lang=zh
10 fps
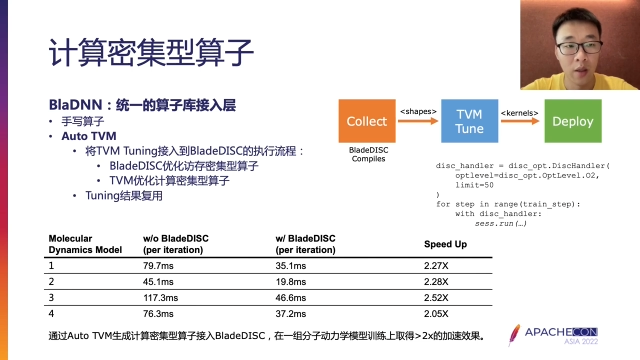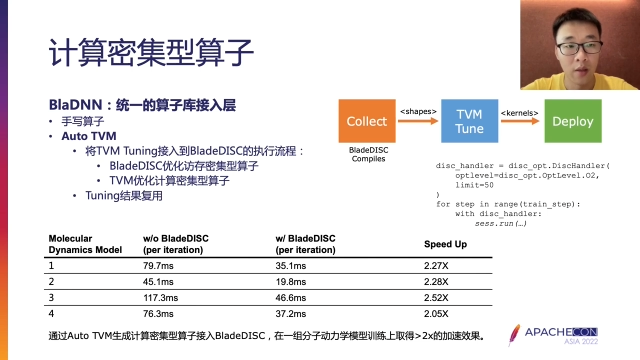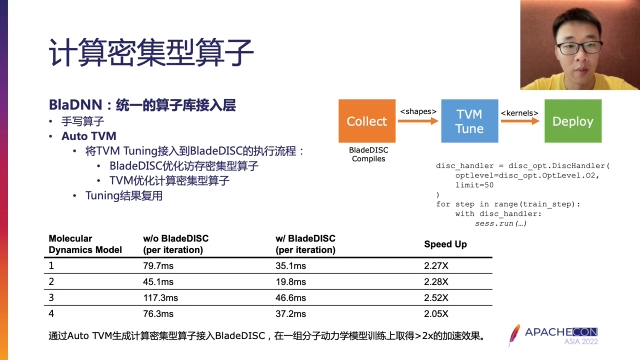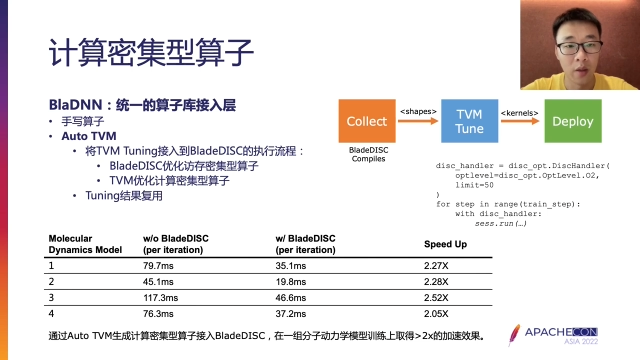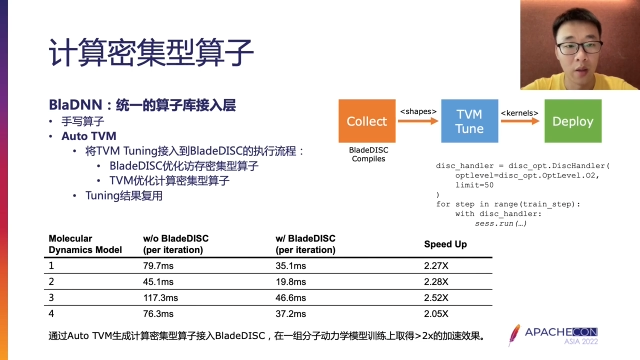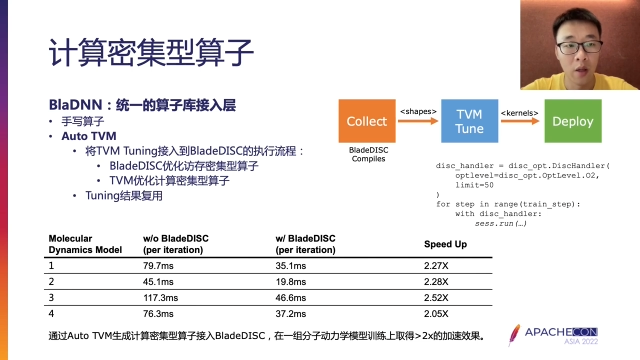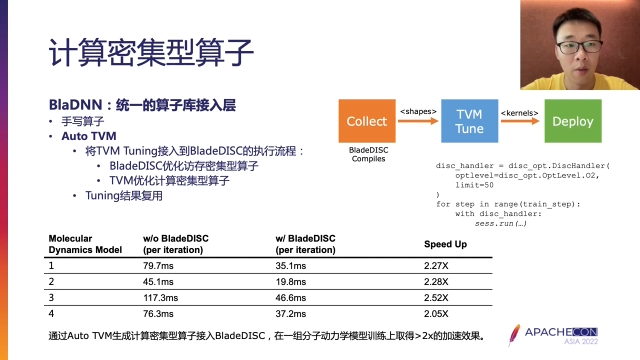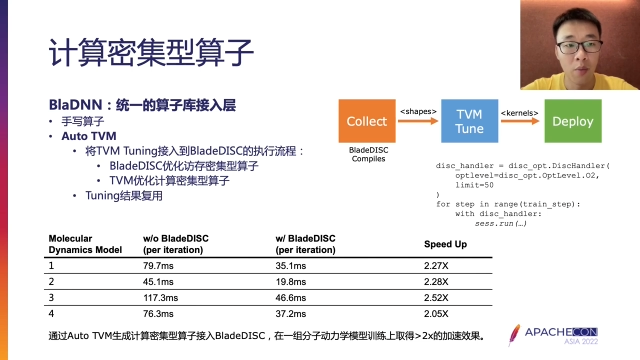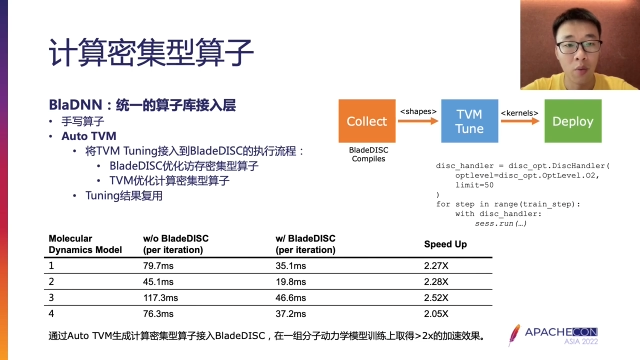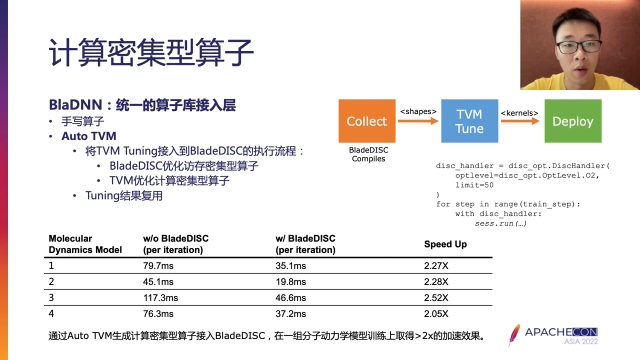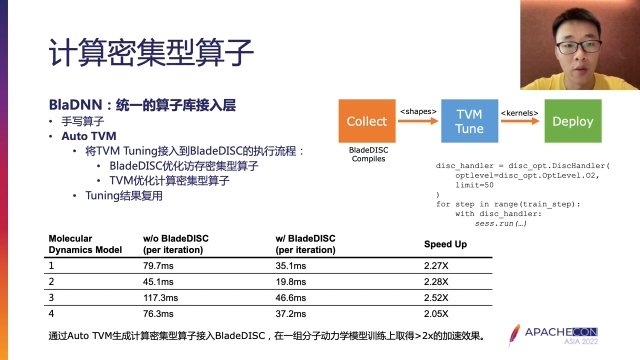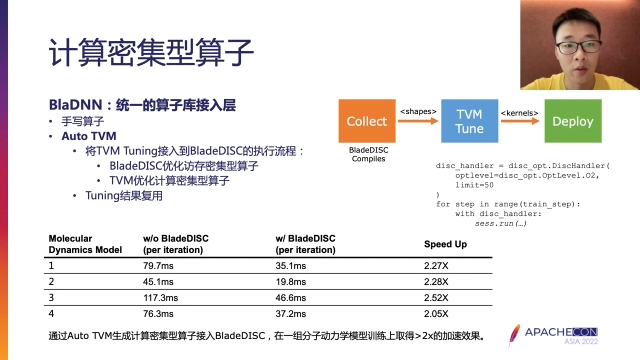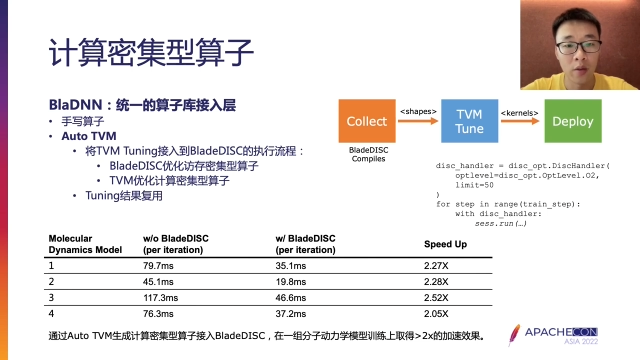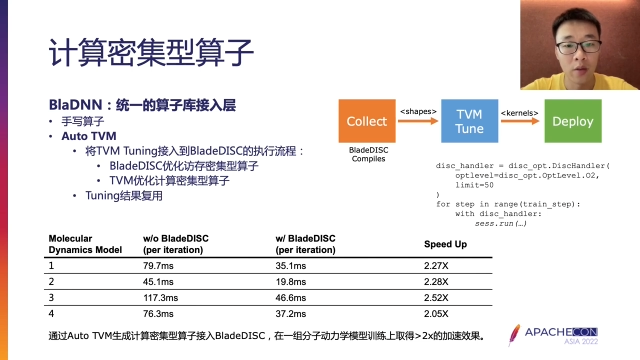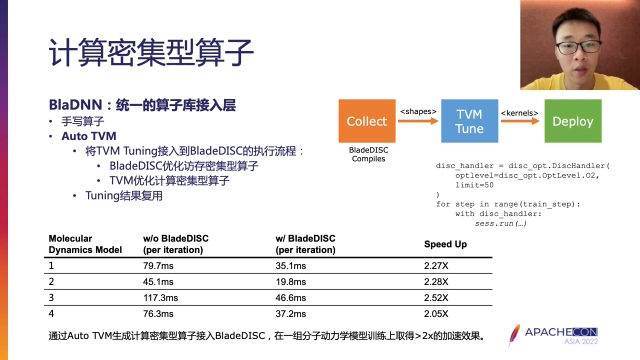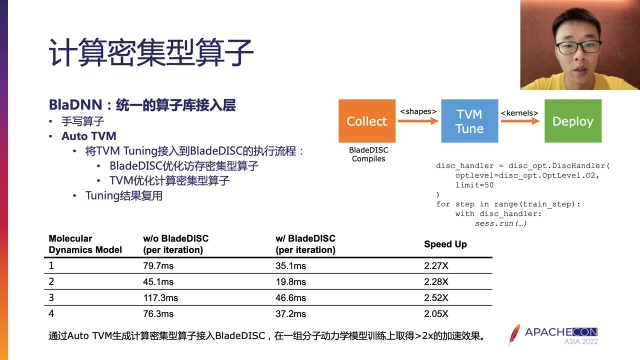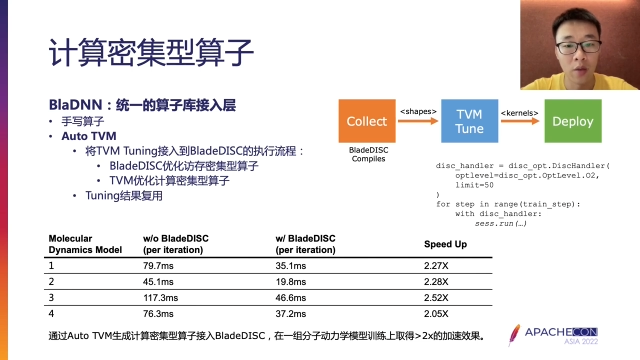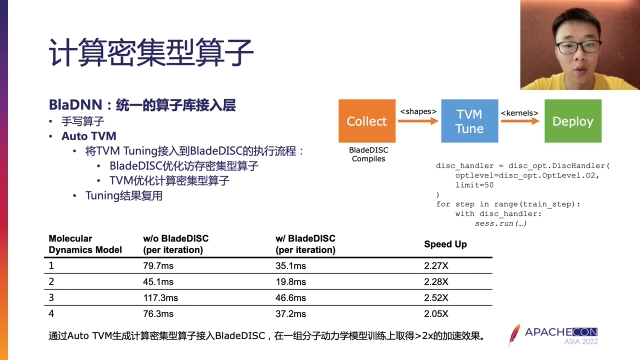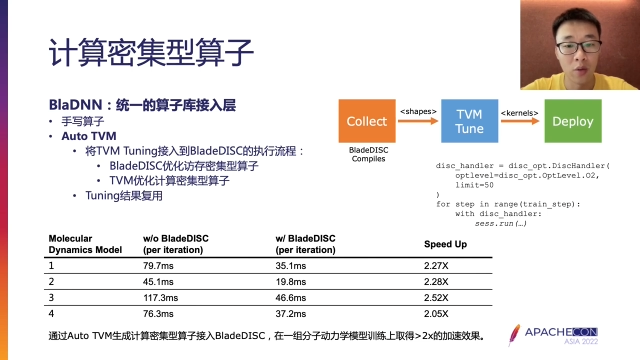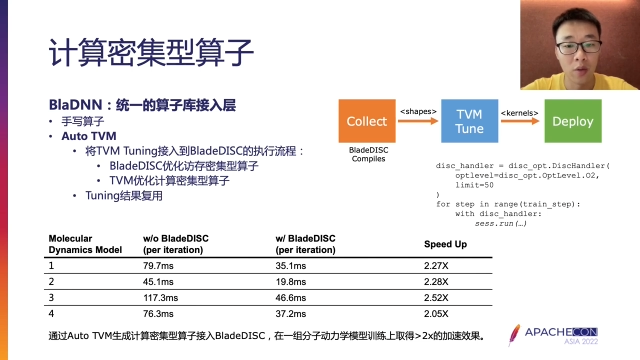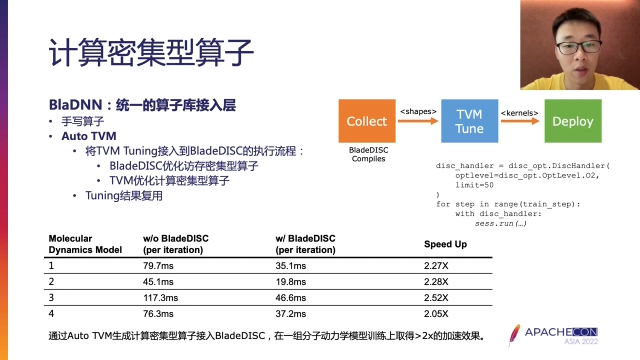那么不管是这个算子库